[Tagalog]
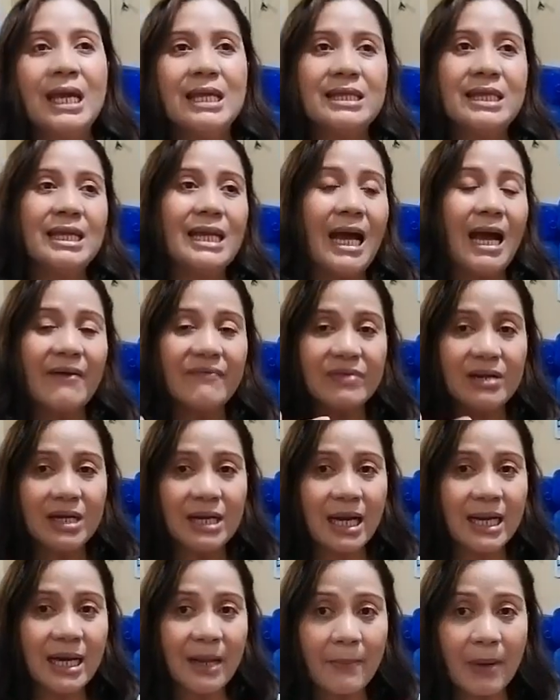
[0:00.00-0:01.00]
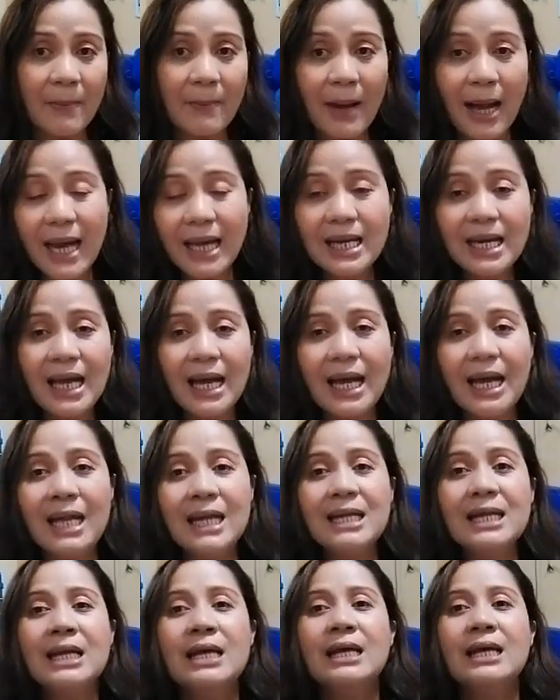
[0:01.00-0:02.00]
And then after na
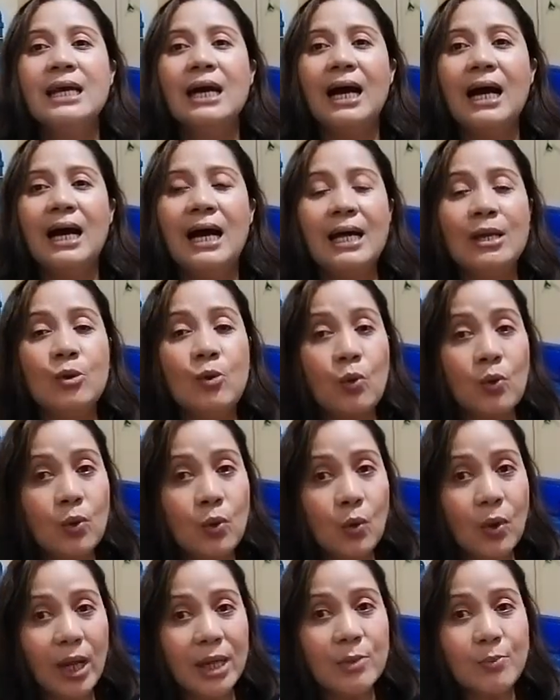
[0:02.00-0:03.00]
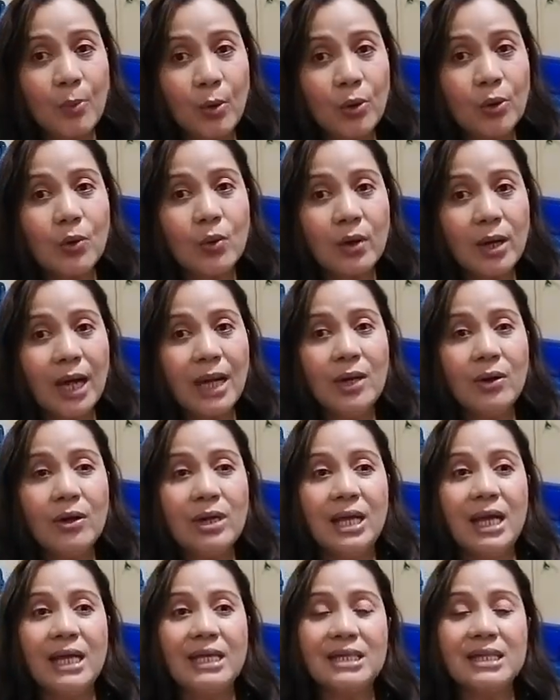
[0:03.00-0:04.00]
nababaran, uh, luglugan po yung
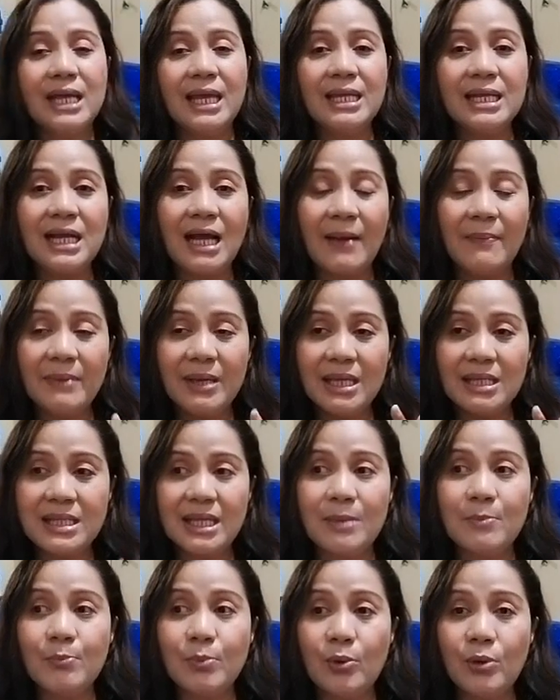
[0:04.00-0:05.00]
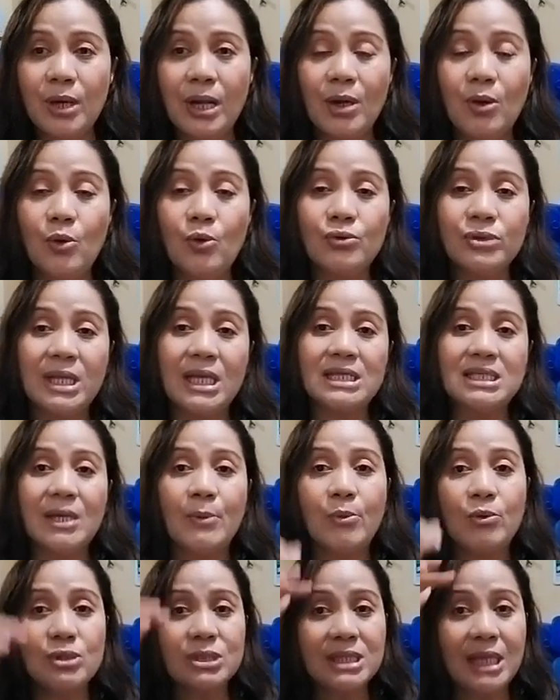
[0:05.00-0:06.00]
galon, and then gamitan po ng konting
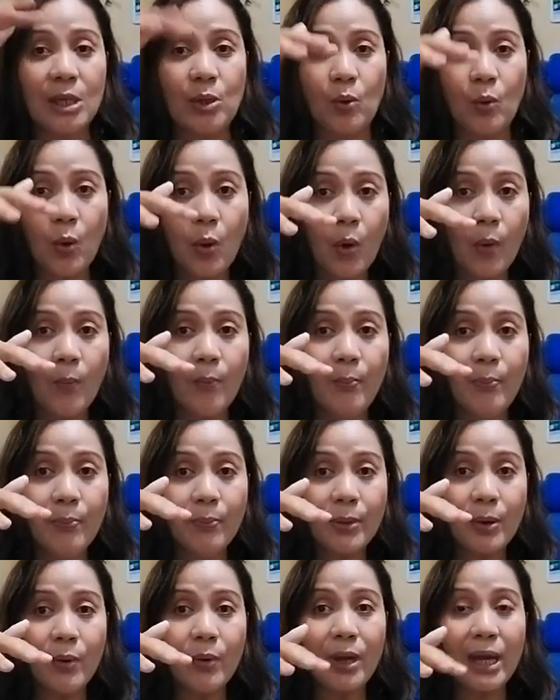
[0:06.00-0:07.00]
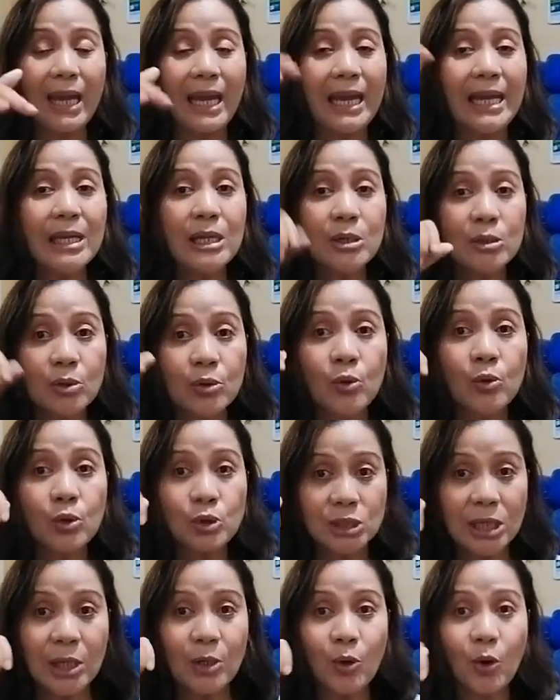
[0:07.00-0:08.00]
sabon sa loob. Okay?
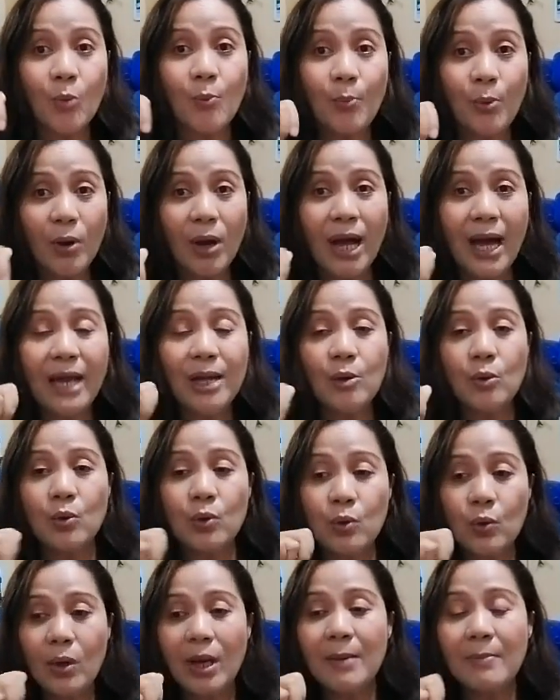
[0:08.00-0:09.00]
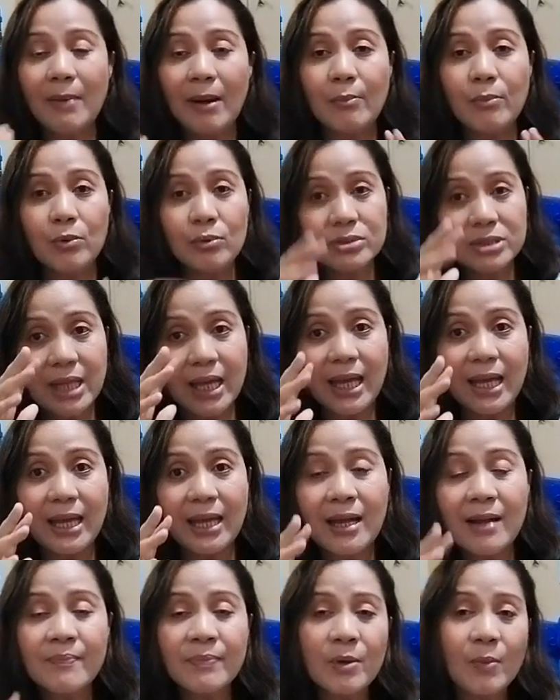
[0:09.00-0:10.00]
Sa loob po ha, luglugan
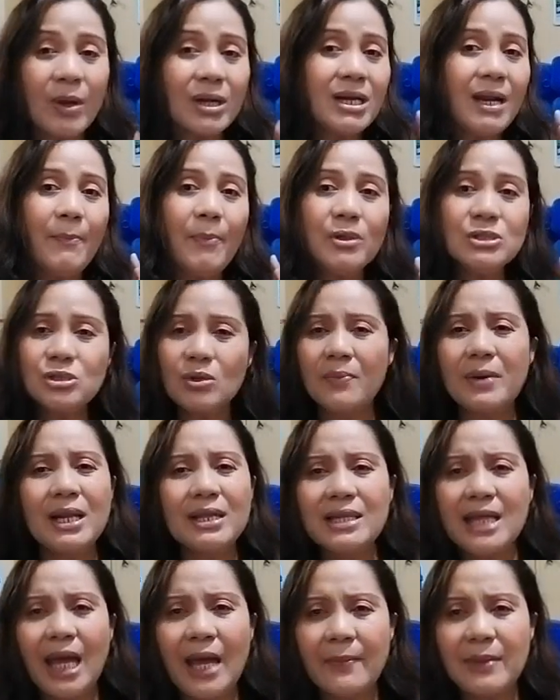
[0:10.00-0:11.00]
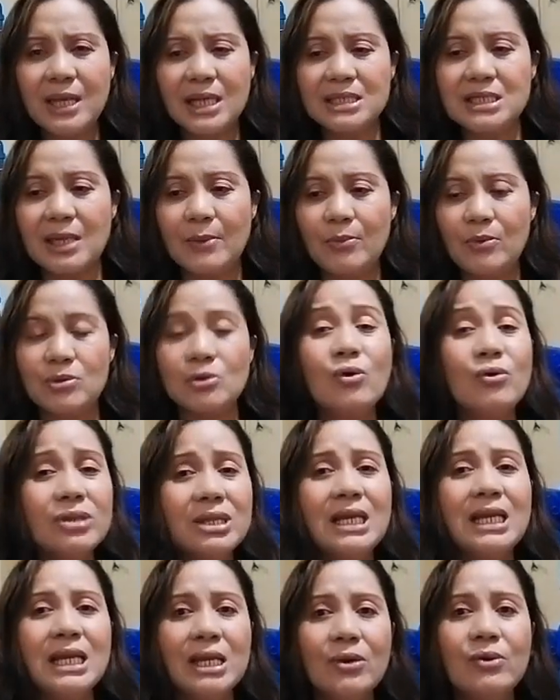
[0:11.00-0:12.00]
mabuti. Huwag na pong sobrang dami ng sabon.
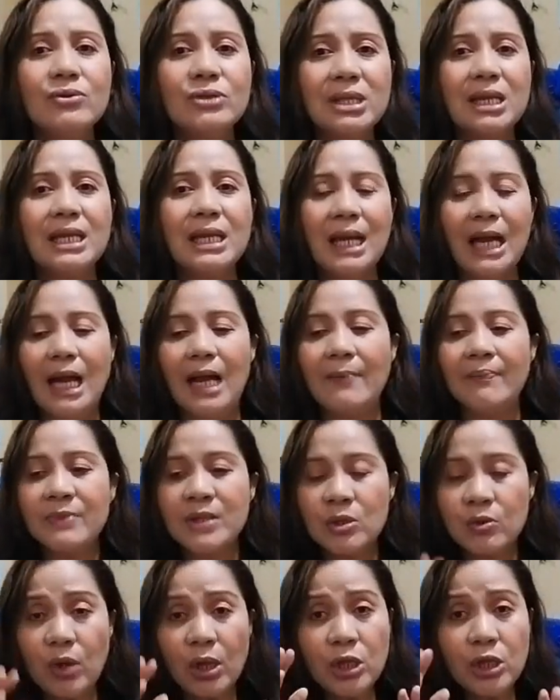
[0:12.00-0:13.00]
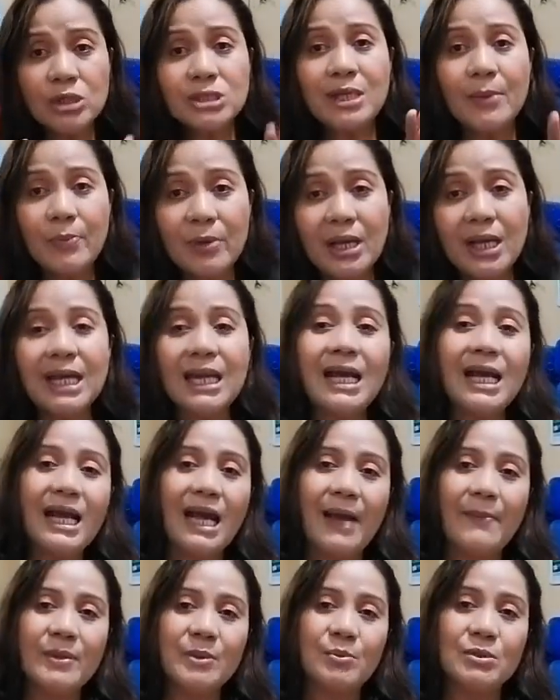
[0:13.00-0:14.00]
Konti lang, konti lang. Kung ano yung sabon na
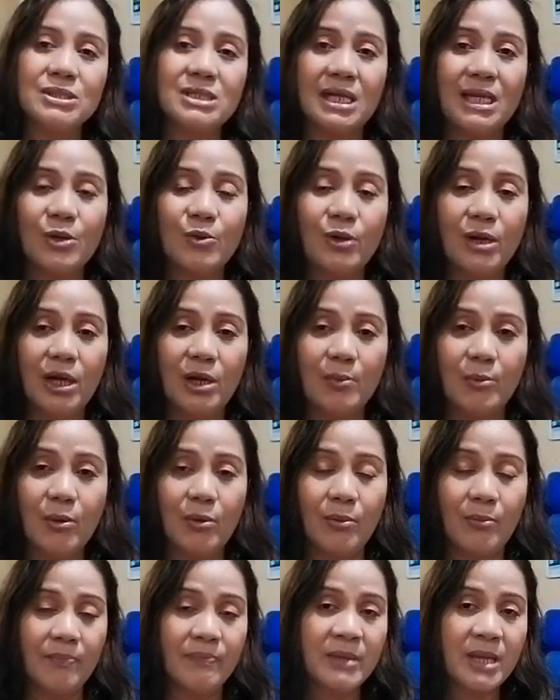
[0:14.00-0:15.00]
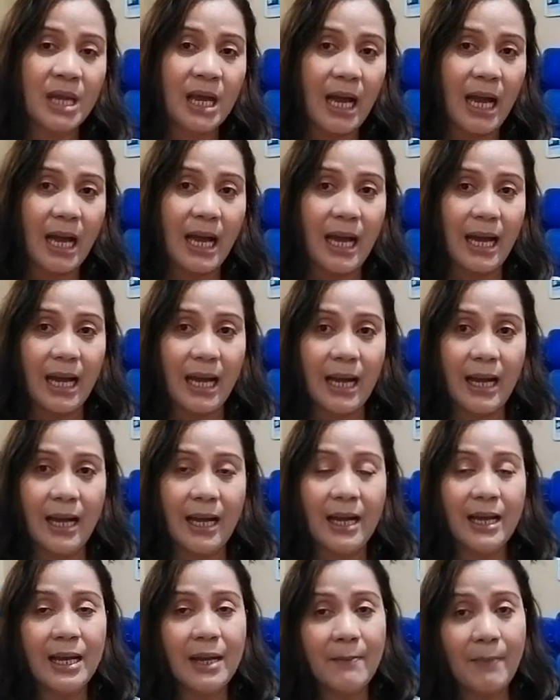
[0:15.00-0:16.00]
ginagamit mo sa regular mong
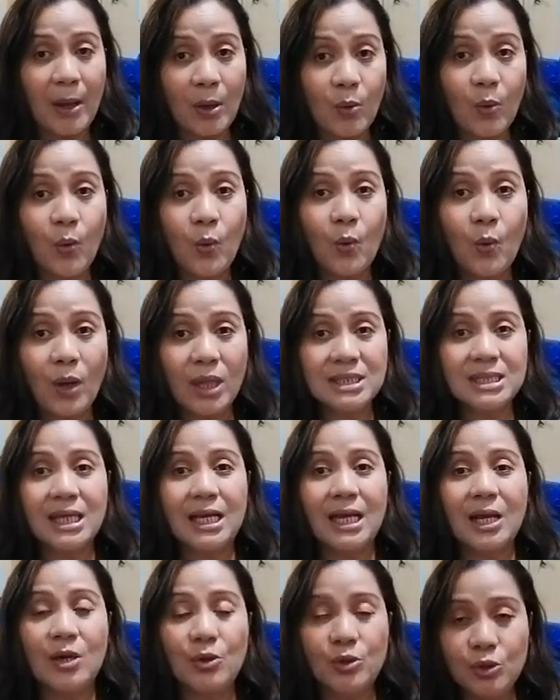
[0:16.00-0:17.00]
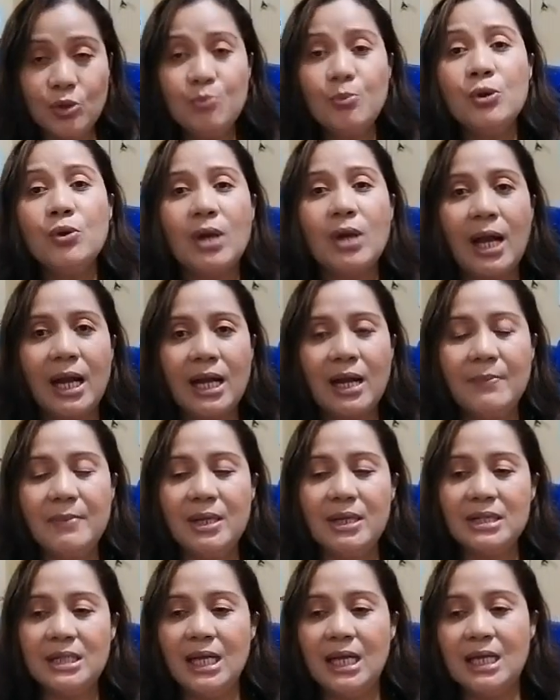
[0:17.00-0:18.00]
uh, paghuhugas ng galon. Yun po yung
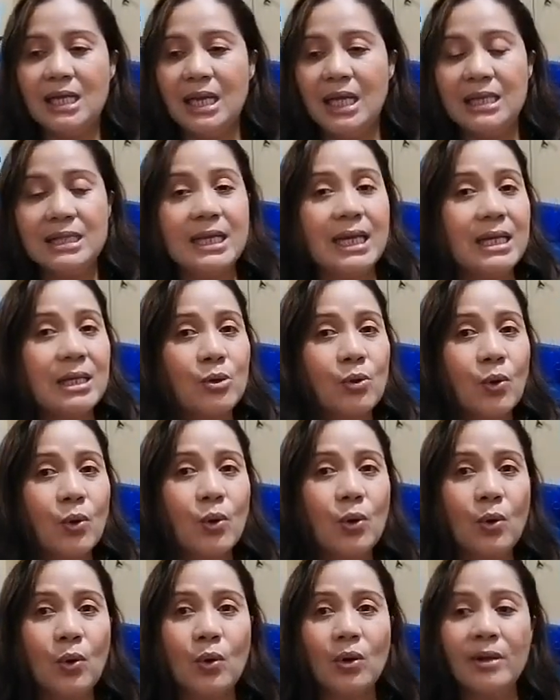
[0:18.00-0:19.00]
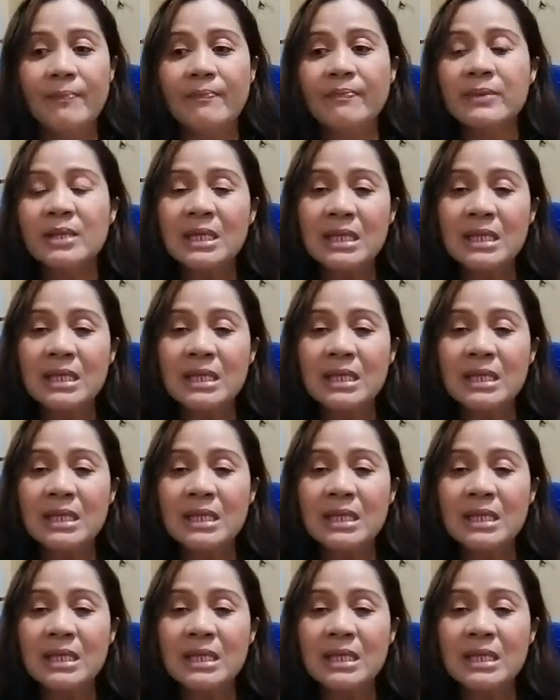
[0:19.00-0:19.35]
gagamitin. And then luglog.